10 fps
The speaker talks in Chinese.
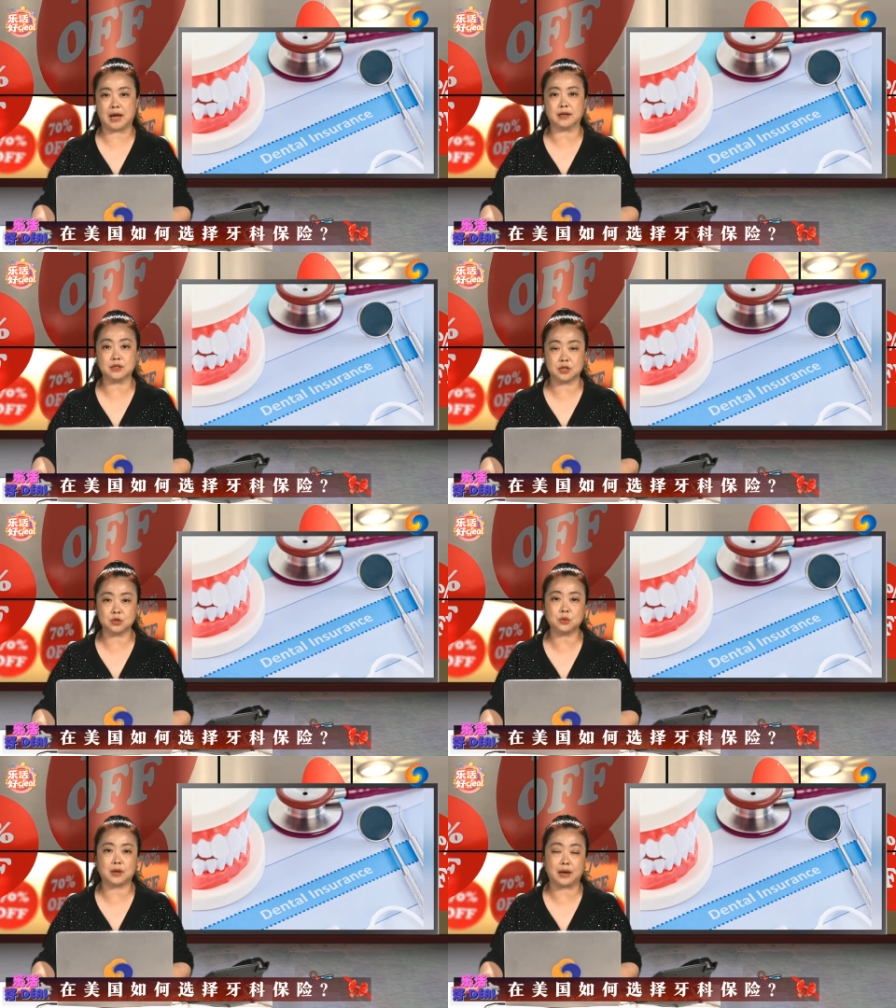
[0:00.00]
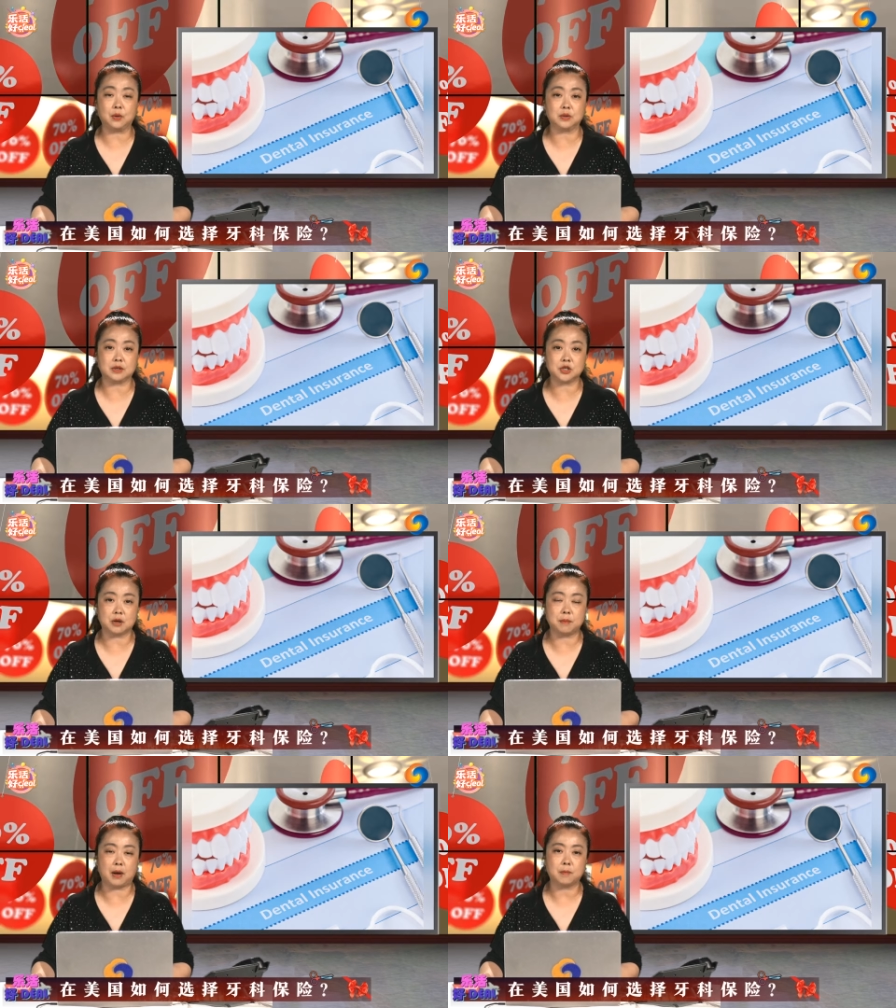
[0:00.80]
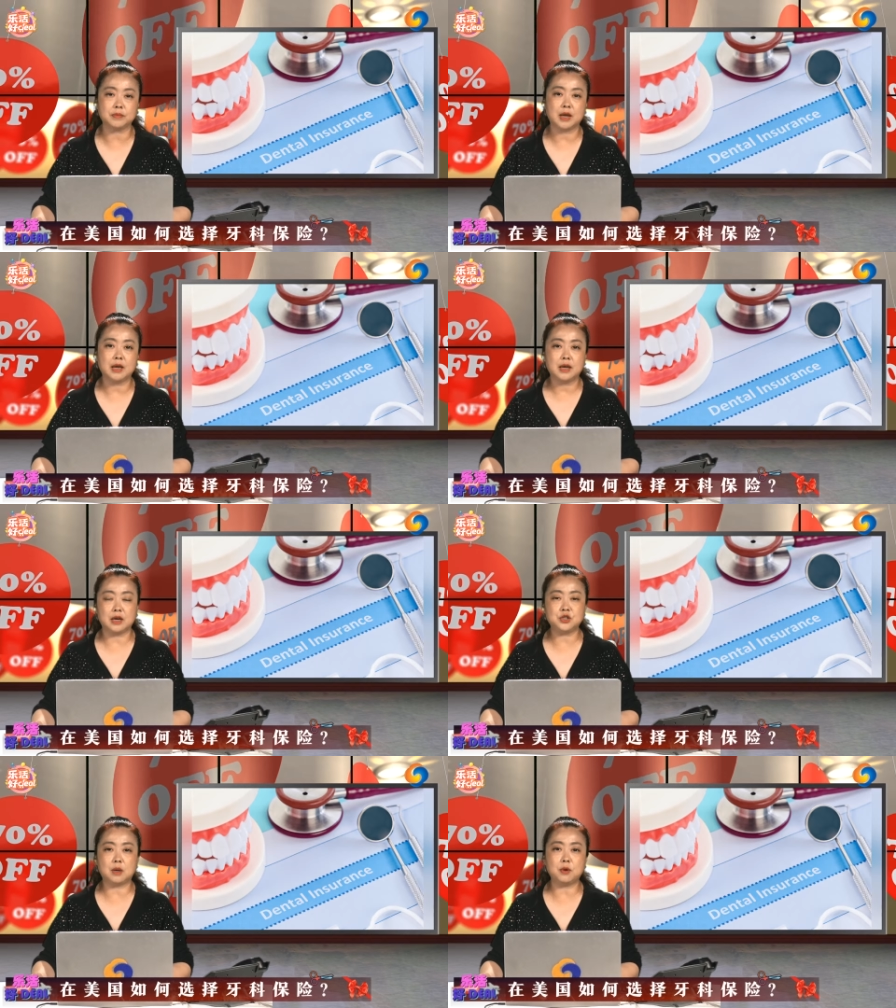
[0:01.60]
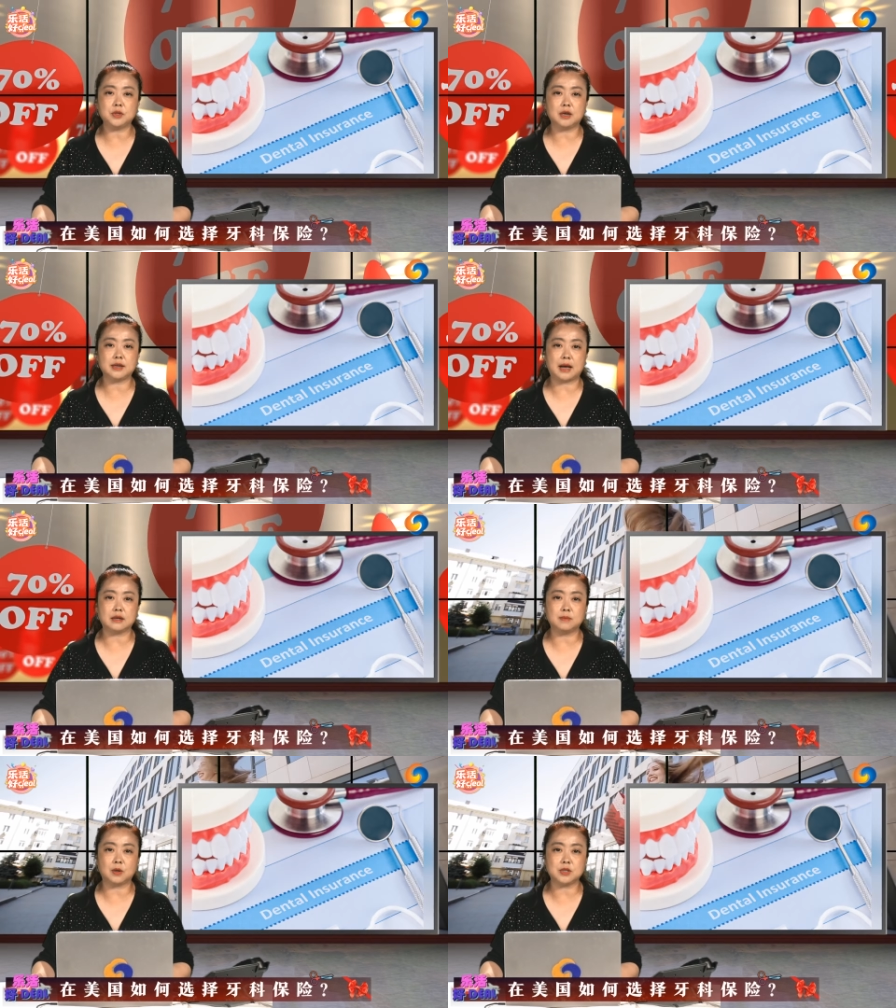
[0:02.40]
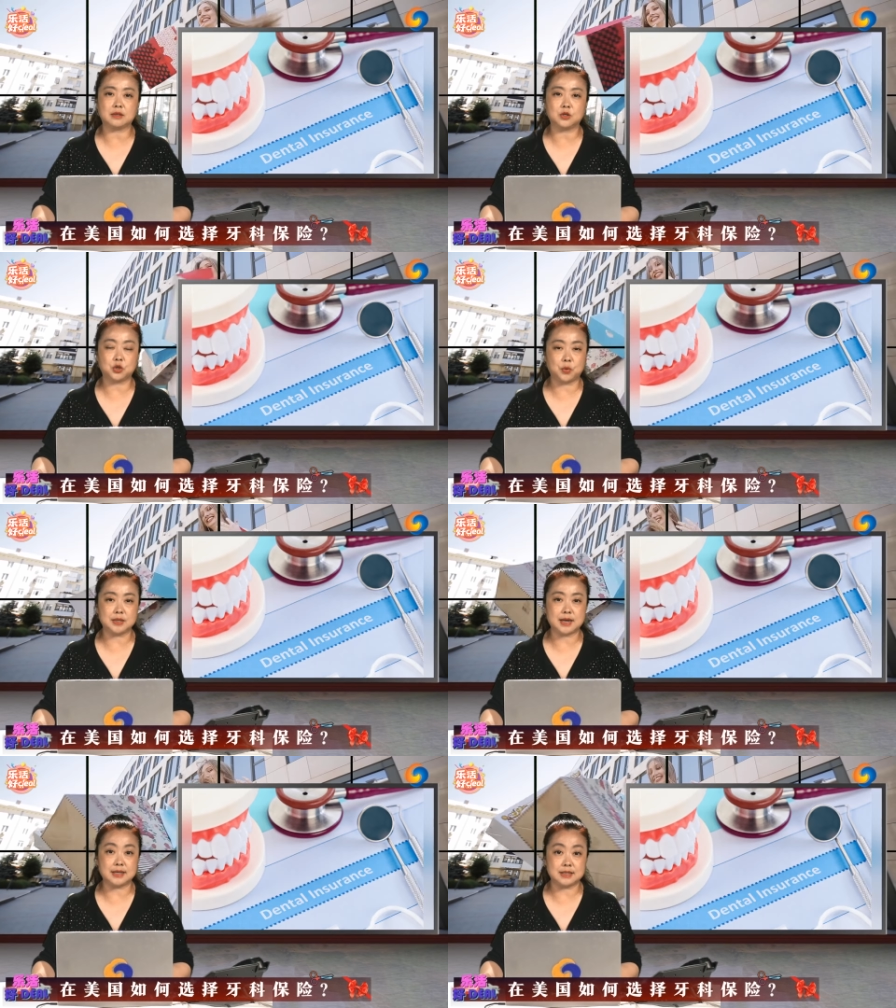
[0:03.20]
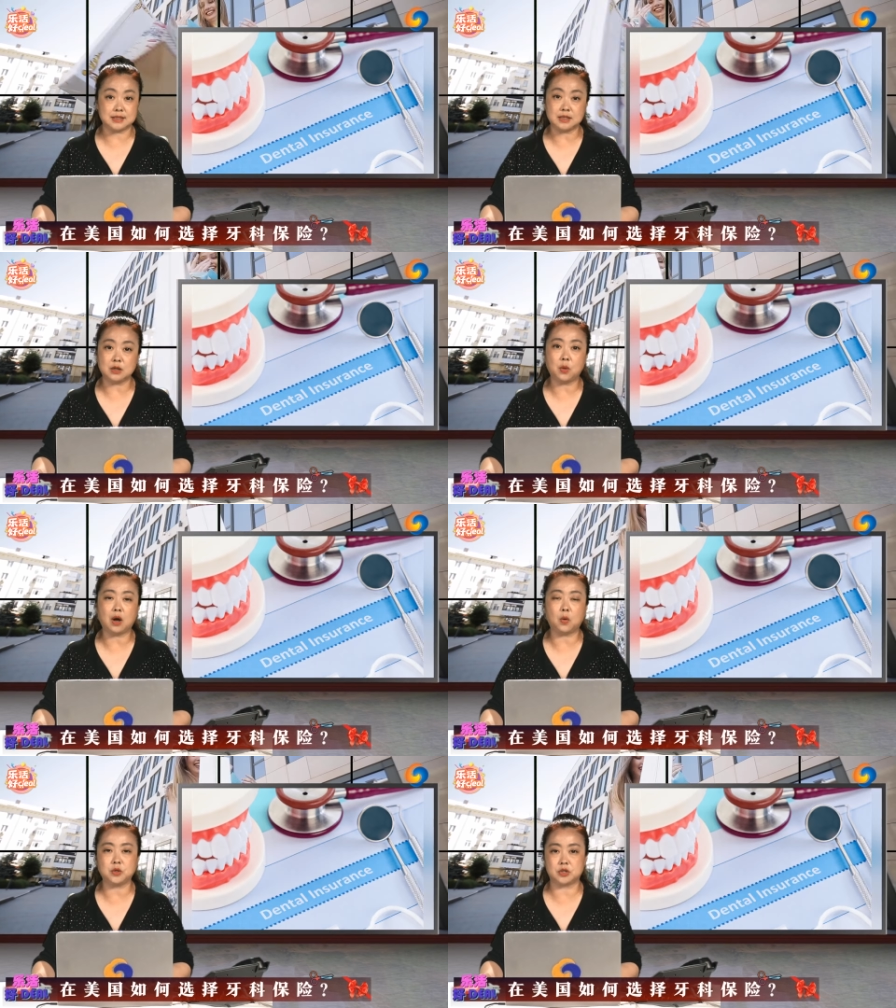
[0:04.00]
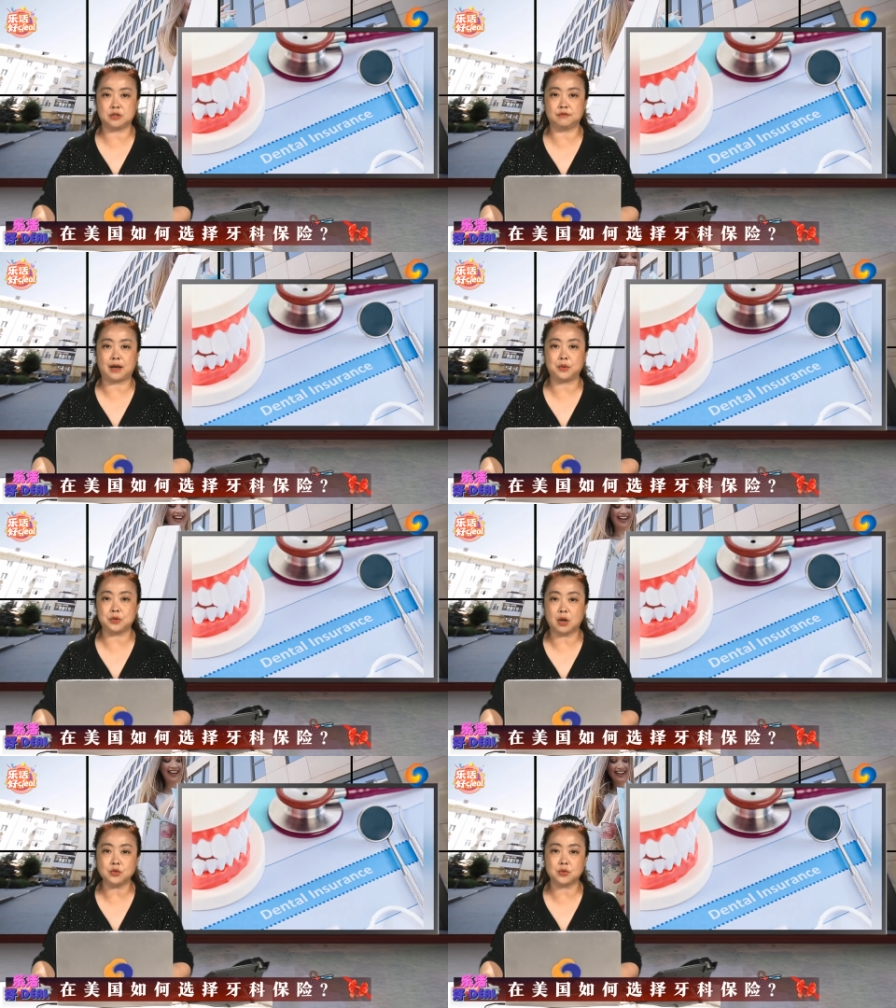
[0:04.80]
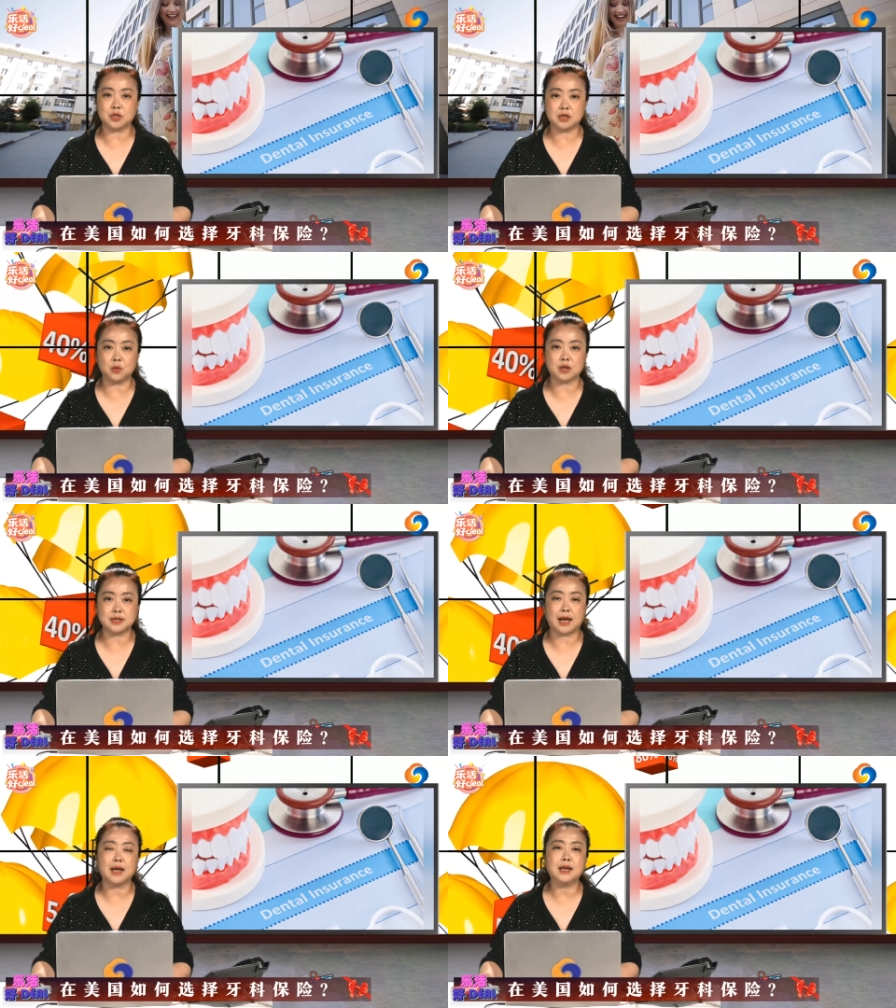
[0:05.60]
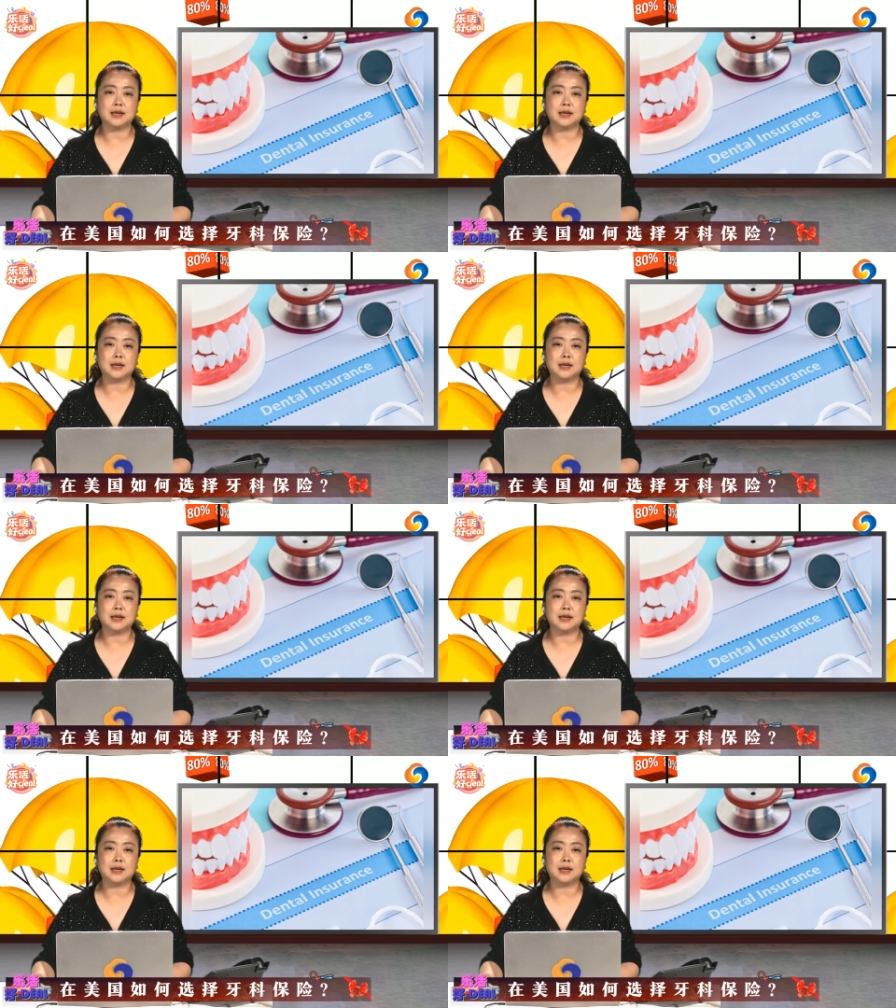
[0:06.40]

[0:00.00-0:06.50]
科诊所来获得承保。HMO 的牙科保险呢只会在紧急情况或者是法律要求的情况下